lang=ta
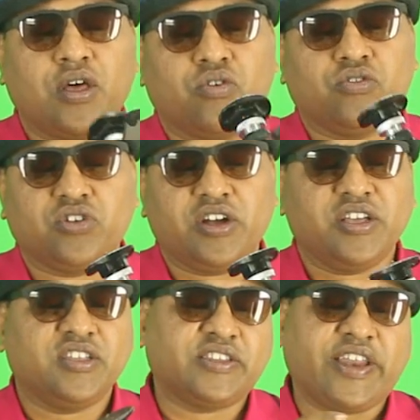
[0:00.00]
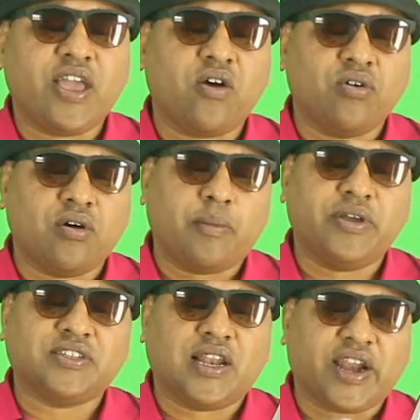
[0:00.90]
இருக்கும்னு சொல்லிட்டு இது தனியாகவும்
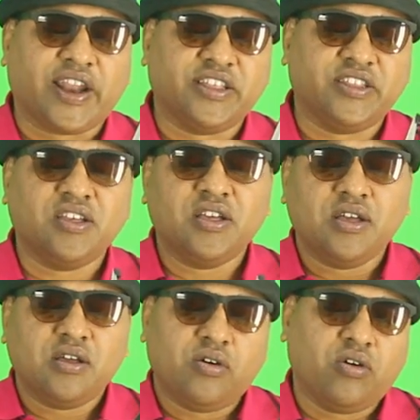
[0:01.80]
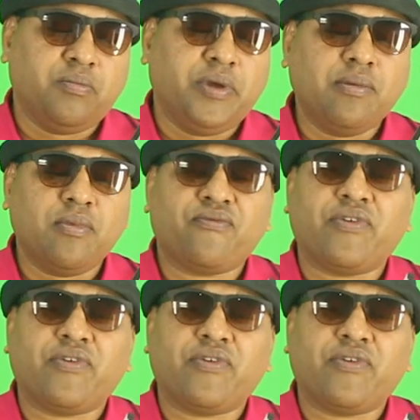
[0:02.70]
அமேசானில் கிடைக்குது ஒரு மினிமம்